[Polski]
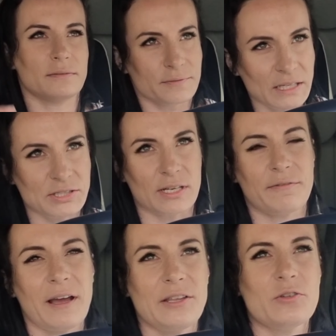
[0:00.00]
wiecie,
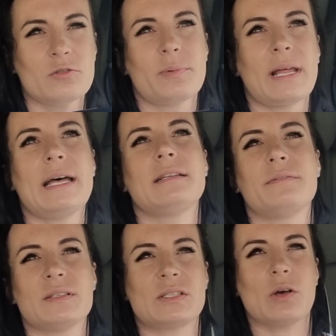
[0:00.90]
fajnie ubrany,
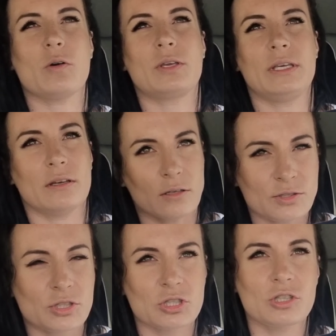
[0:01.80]
wysoki,
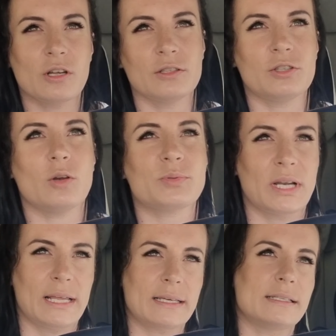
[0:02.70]
ostrzyżony
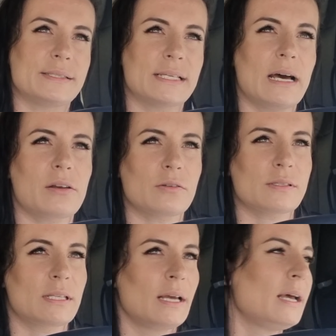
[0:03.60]
dobrze, lekki
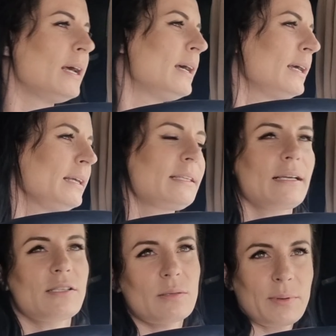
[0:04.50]
zarost. I
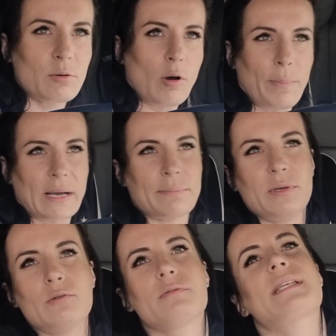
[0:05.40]
taki sobie chłopak
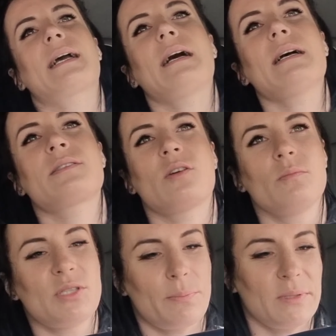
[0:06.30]
był za
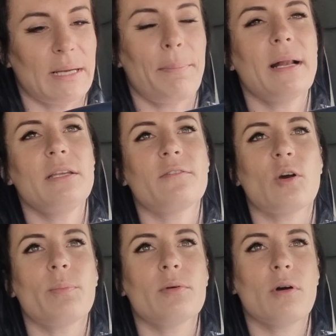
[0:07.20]
kasą i się pyta,
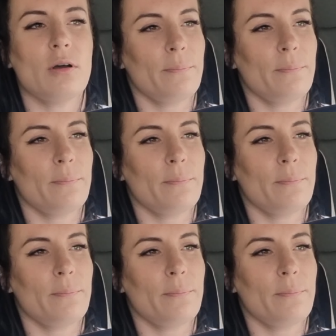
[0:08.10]
paliwko było?